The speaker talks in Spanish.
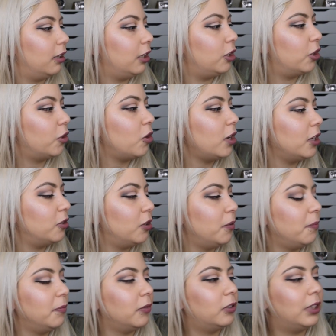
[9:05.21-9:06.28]
Y yo creo que
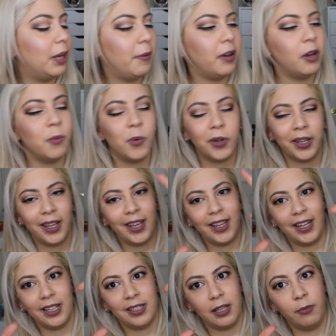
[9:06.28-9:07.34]
yo estaba como que
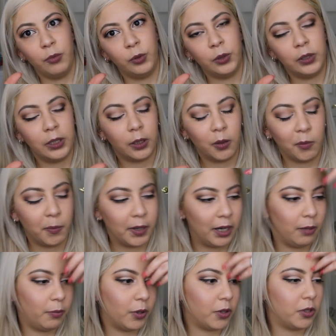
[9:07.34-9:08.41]
en ese mood de
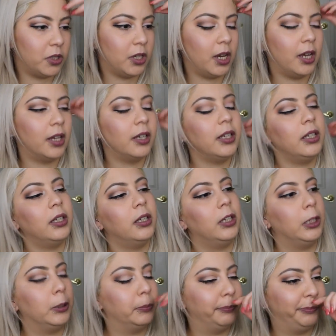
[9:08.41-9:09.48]
comprar brochas
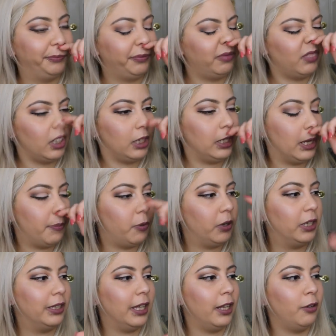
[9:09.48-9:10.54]
y, y
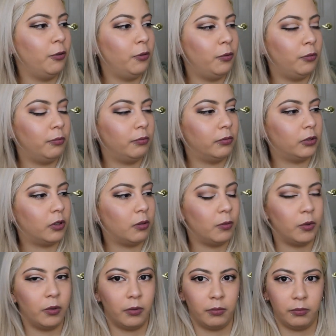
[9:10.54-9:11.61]
esponjitas
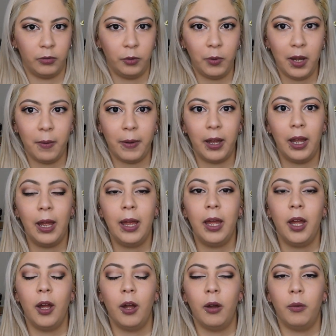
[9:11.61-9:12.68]
como nueva
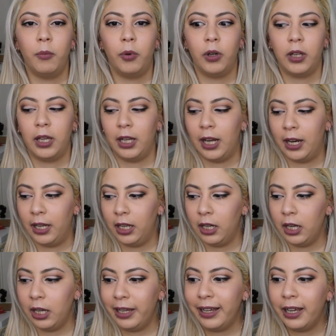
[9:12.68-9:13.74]
porque la
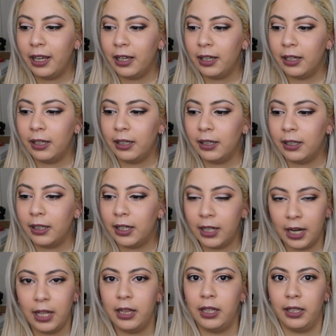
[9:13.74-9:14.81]
nena
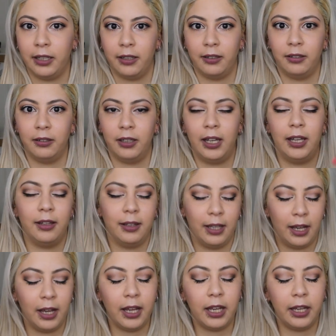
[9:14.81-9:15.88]
grande
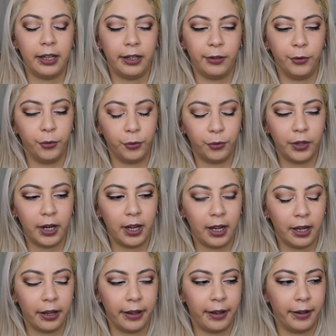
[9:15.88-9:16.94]
está en
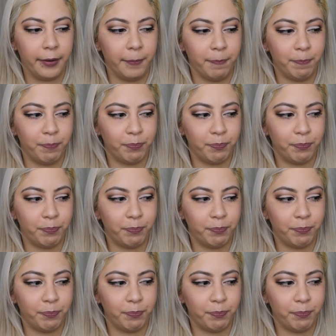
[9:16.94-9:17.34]
una